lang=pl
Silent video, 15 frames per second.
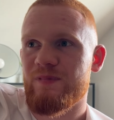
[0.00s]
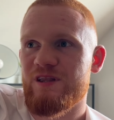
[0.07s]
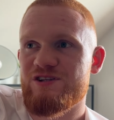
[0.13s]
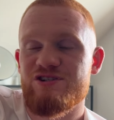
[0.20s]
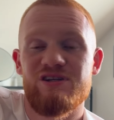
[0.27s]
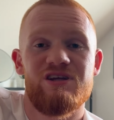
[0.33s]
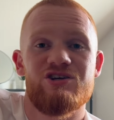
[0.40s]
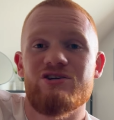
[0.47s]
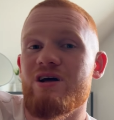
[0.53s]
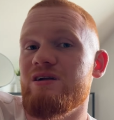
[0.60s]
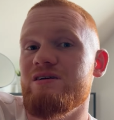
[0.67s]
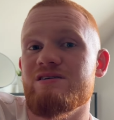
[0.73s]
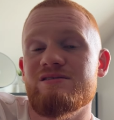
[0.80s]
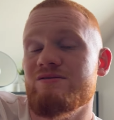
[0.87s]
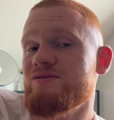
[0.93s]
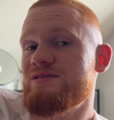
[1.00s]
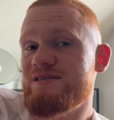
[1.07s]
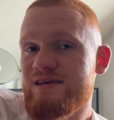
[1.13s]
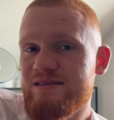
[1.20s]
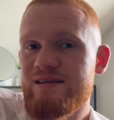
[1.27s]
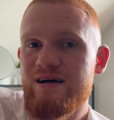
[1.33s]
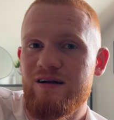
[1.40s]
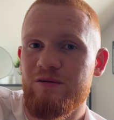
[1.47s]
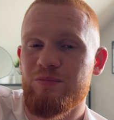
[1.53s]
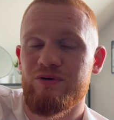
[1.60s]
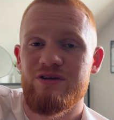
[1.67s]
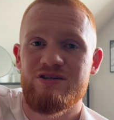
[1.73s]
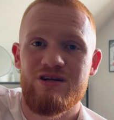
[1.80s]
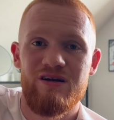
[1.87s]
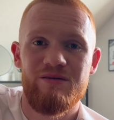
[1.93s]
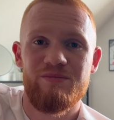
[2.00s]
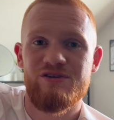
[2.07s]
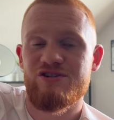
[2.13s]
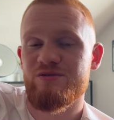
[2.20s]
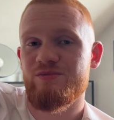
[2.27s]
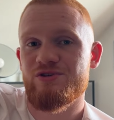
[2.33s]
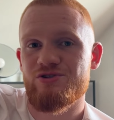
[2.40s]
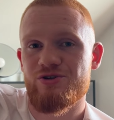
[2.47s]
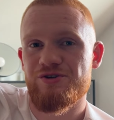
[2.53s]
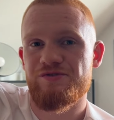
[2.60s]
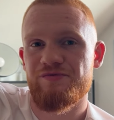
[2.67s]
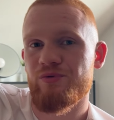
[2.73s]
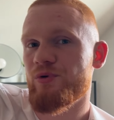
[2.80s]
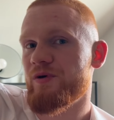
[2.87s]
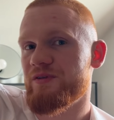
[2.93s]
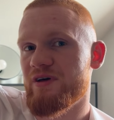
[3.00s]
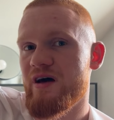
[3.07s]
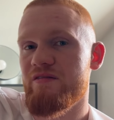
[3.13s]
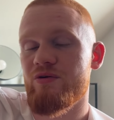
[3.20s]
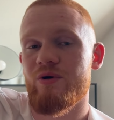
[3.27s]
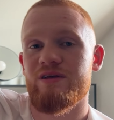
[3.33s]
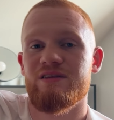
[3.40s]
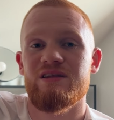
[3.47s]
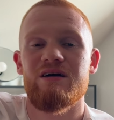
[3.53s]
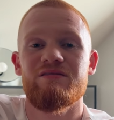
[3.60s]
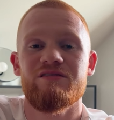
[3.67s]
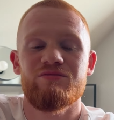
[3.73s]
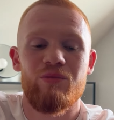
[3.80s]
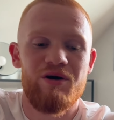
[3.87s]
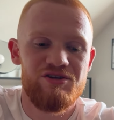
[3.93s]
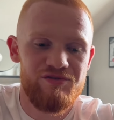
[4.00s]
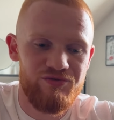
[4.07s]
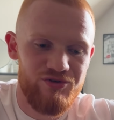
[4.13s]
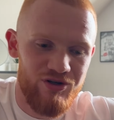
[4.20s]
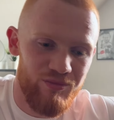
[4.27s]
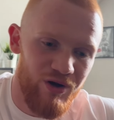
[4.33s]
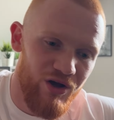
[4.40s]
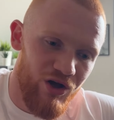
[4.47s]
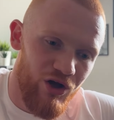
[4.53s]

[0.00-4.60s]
gdzie na szali jest coś cennego, bo na szali będzie mistrzostwo World Heavyweight. Nawet w momencie, w którym